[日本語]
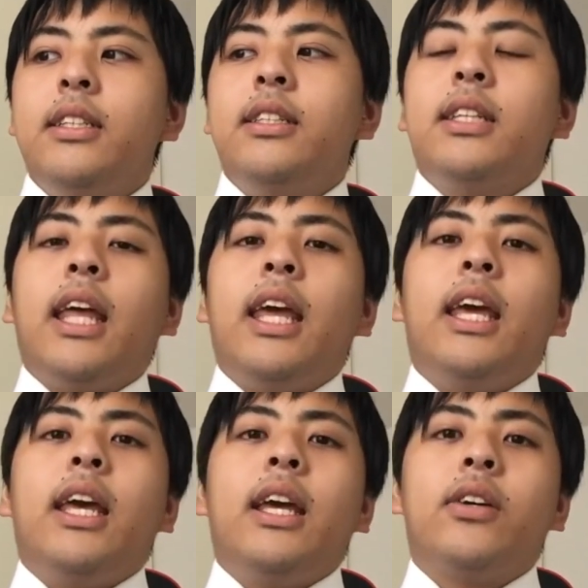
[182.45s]
さて、
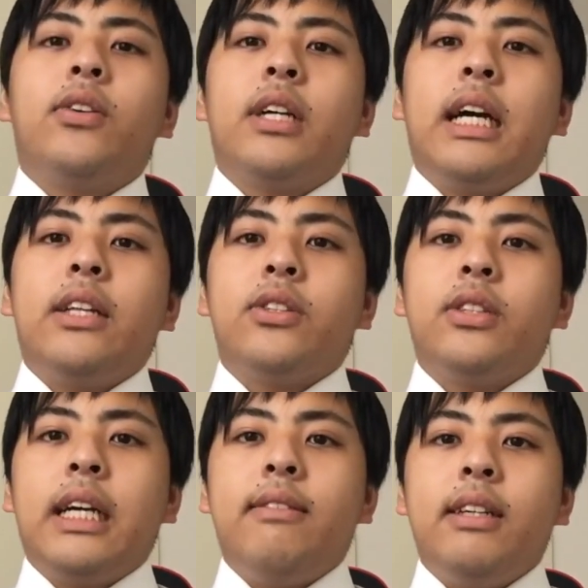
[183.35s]
えー、今回の紹
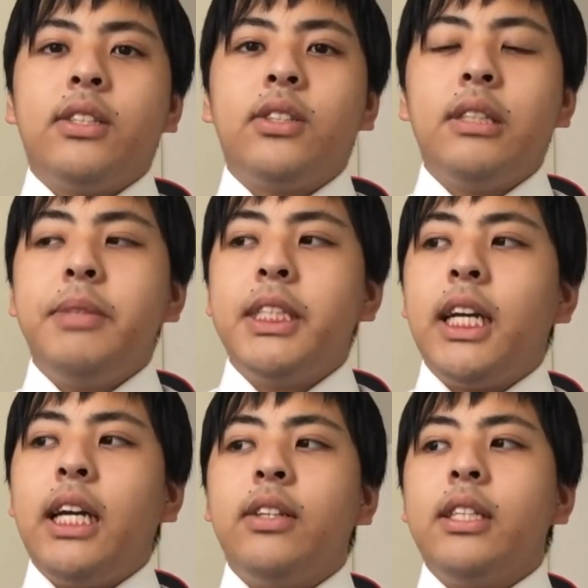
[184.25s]
介は少し
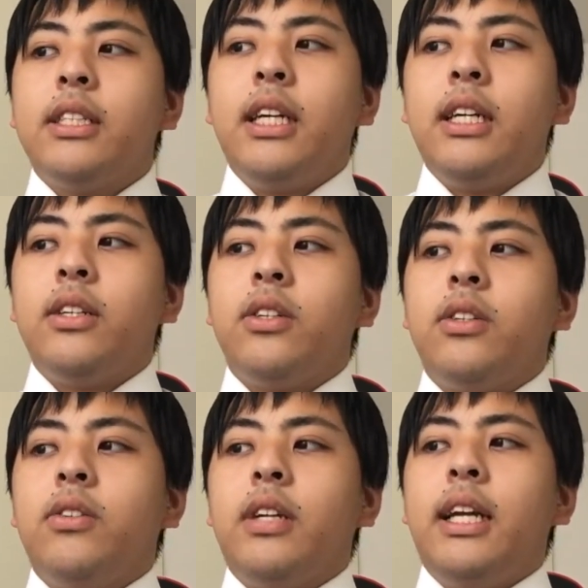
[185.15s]
短いのですが、
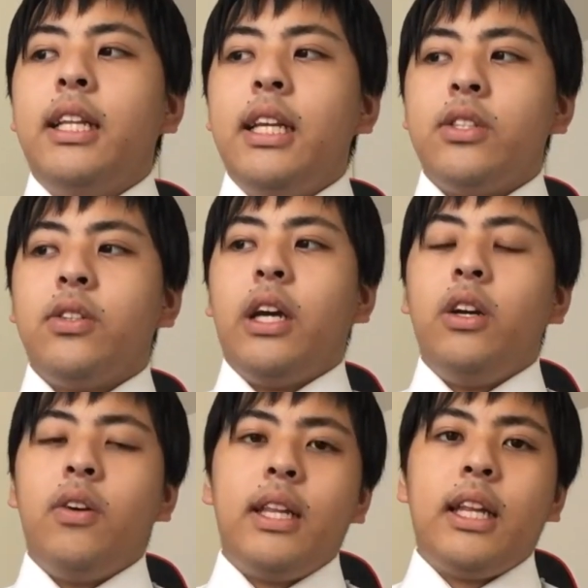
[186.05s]
ここら辺で紹介を
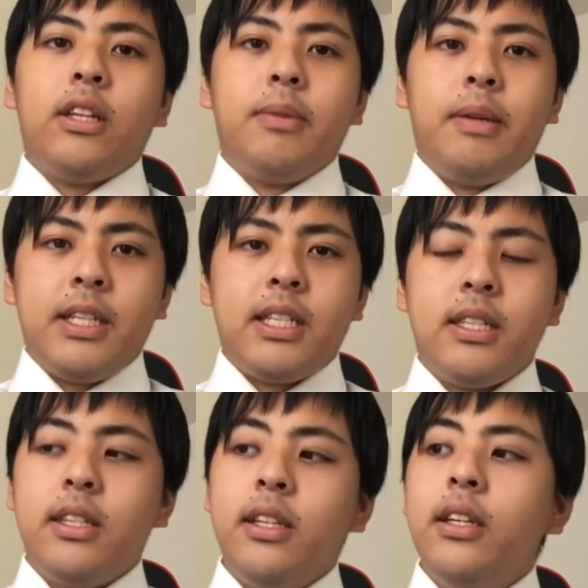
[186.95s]
終わりたいと思います。
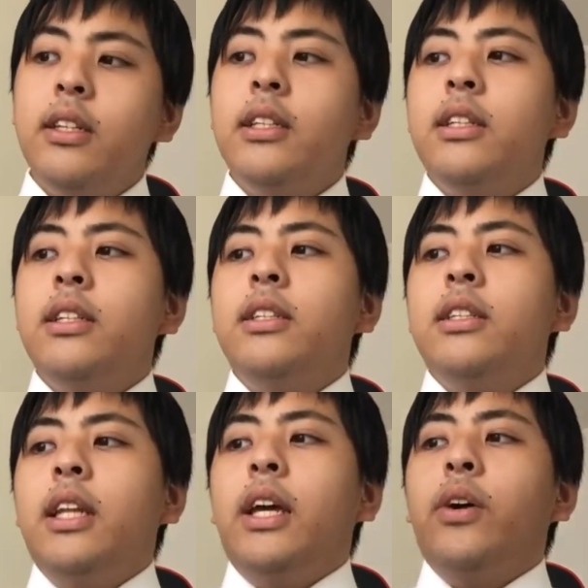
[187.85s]

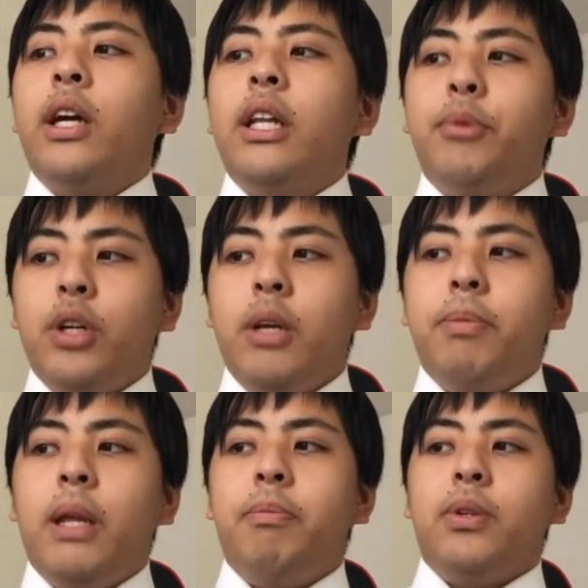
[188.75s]
えー、他にも
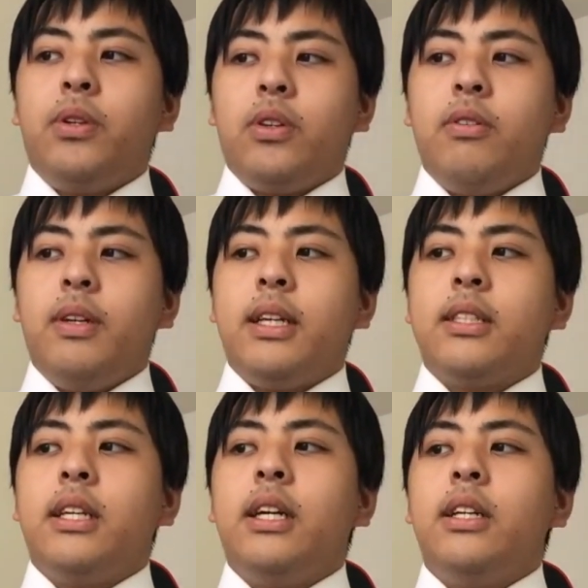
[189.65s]
リップリップの曲はたく
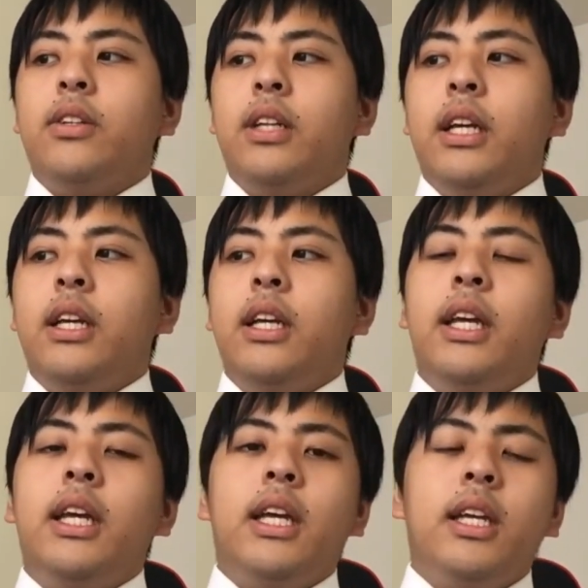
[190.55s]
さんあるので、
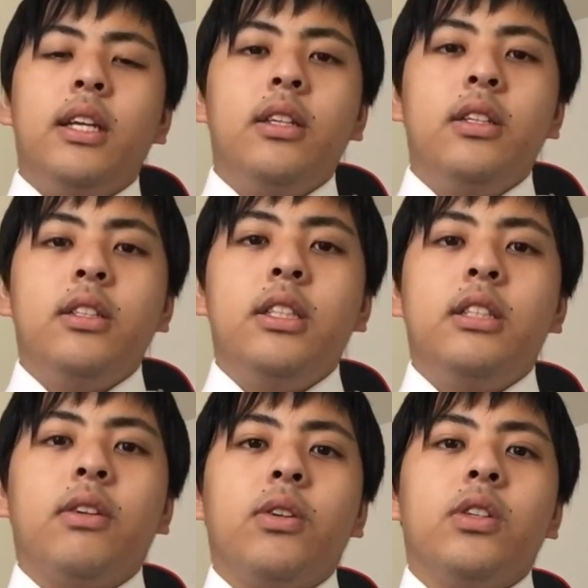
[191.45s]
えー、実
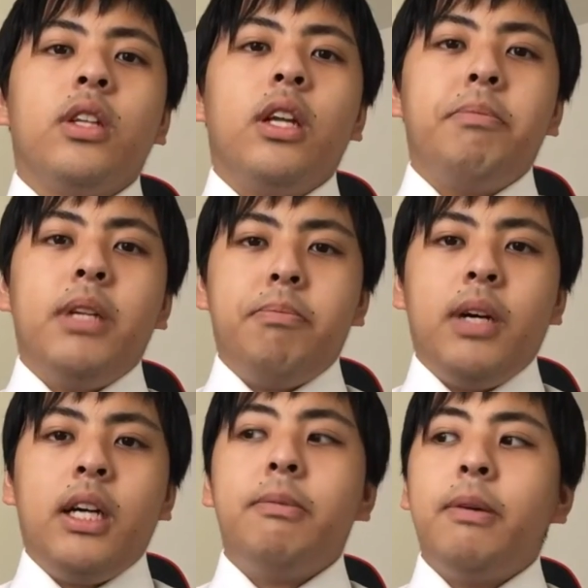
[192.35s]
はこの
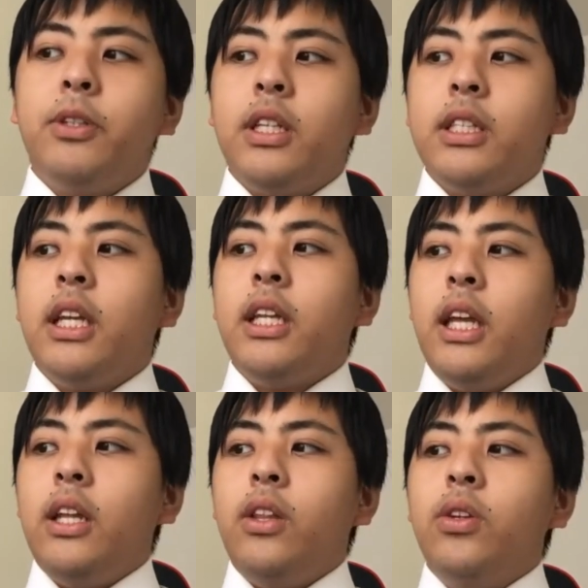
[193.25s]
リップリップアルバムを出してい
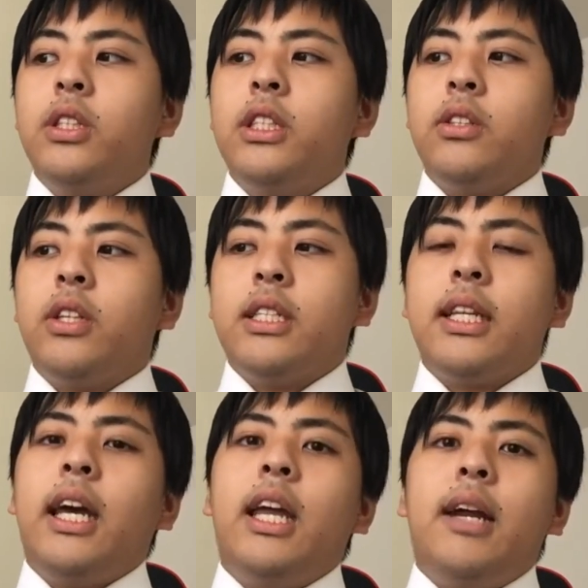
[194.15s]
て、どっちのキス
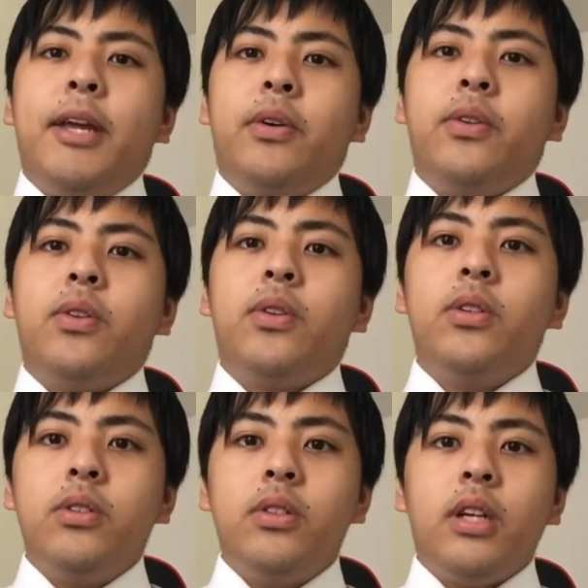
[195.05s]
か選べよと
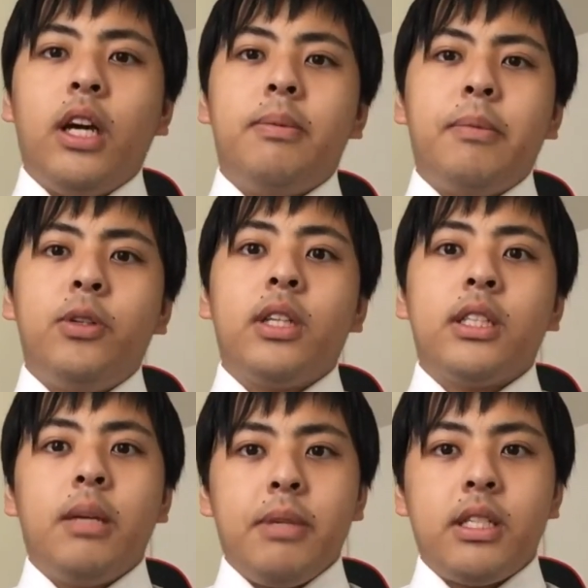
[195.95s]
いうアルバムを出し
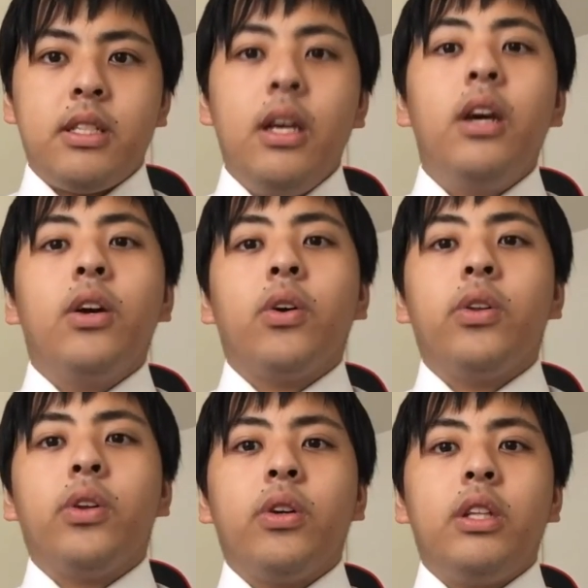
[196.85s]
ています。この
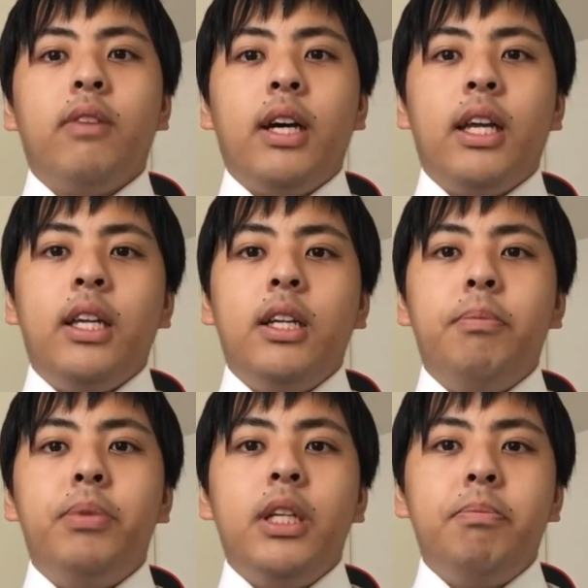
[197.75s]
曲には、えー、
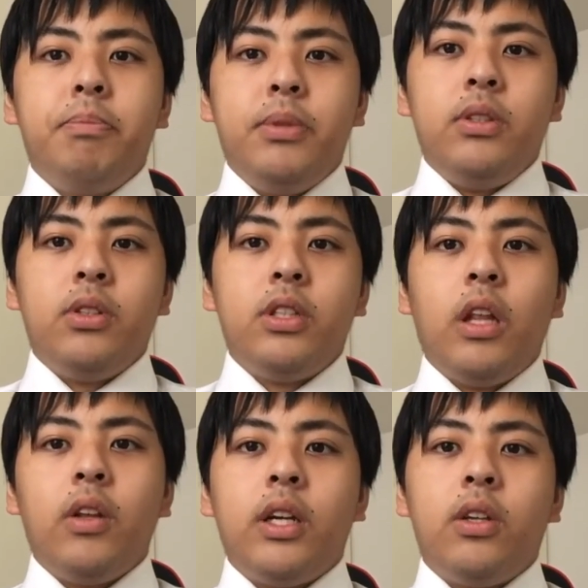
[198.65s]
リップリップとして
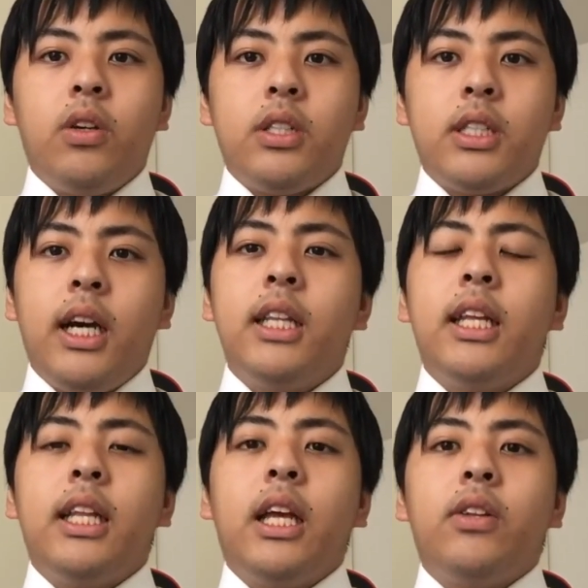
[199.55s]
の楽曲しか入って
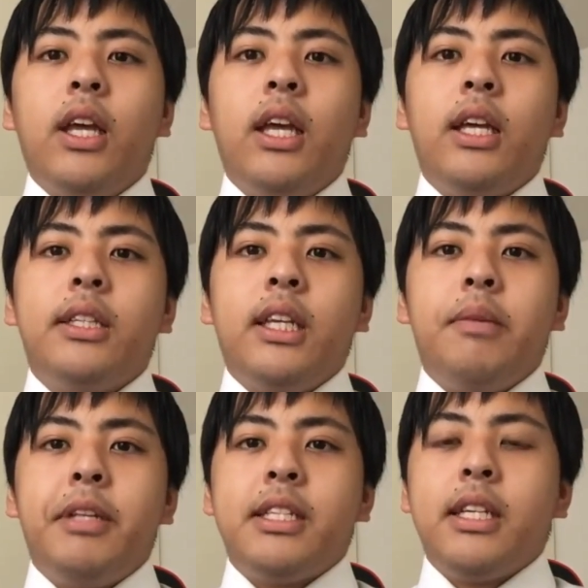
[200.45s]
いないので、えー、ぜひ
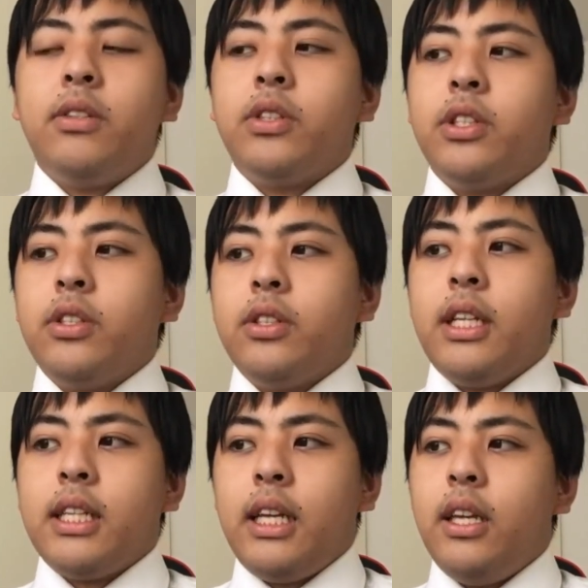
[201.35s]
皆さんご視聴ください。